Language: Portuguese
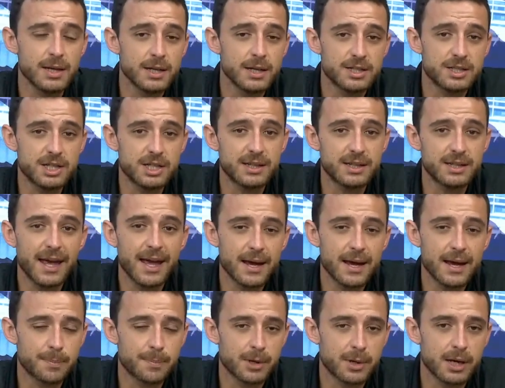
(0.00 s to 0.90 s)
de ideia
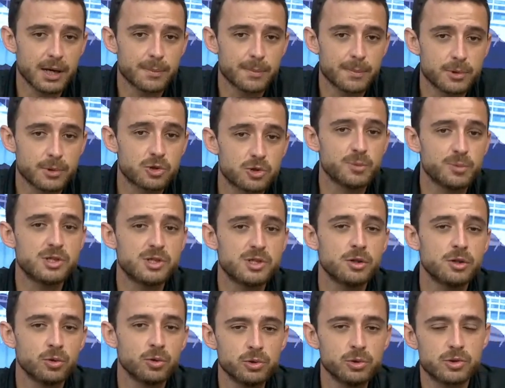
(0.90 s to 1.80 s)
para os
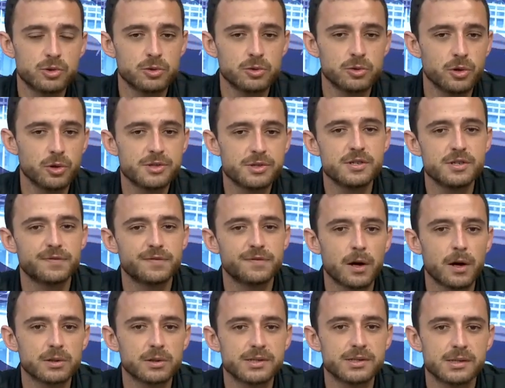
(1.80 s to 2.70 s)
substitutos dos
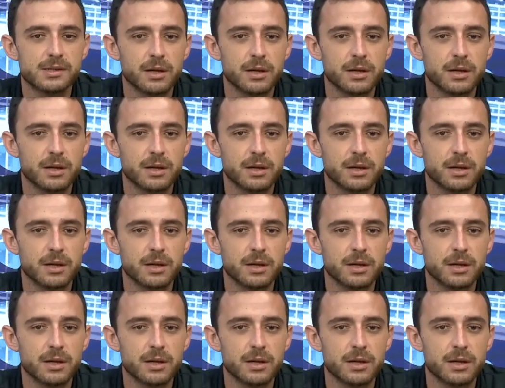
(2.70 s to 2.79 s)
desfalques.